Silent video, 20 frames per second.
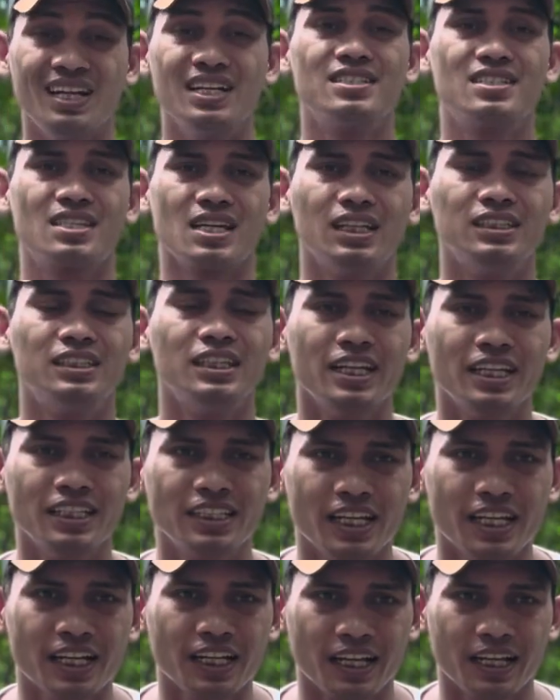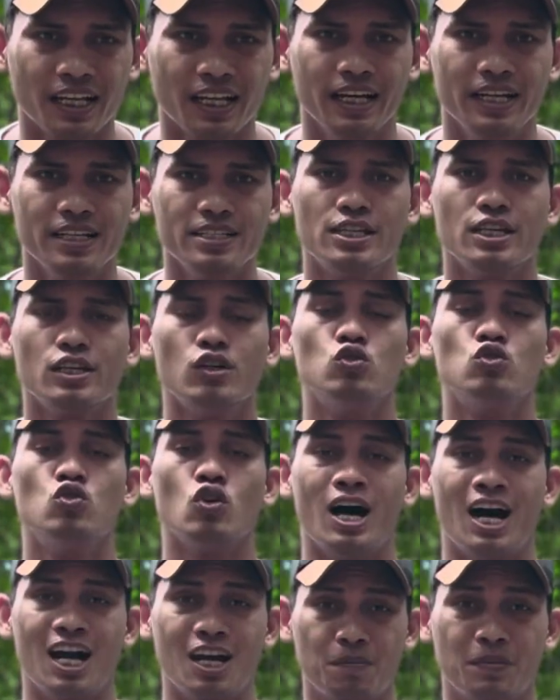इस तरह धीरे धीरे करना है जो
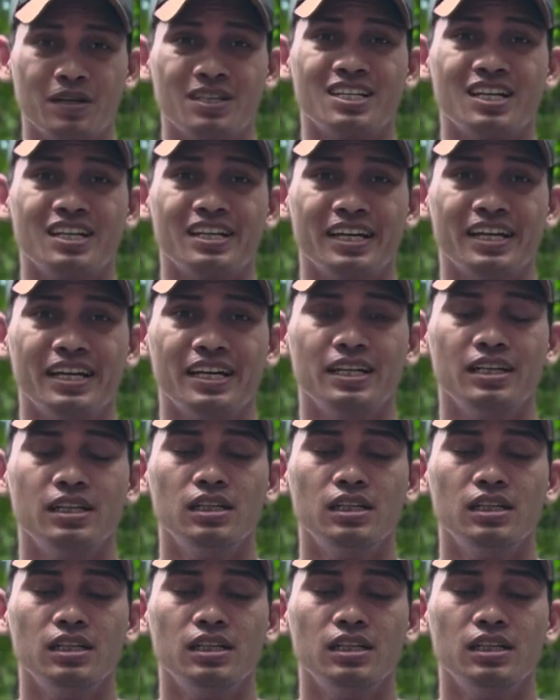हार्ट पेशेंट है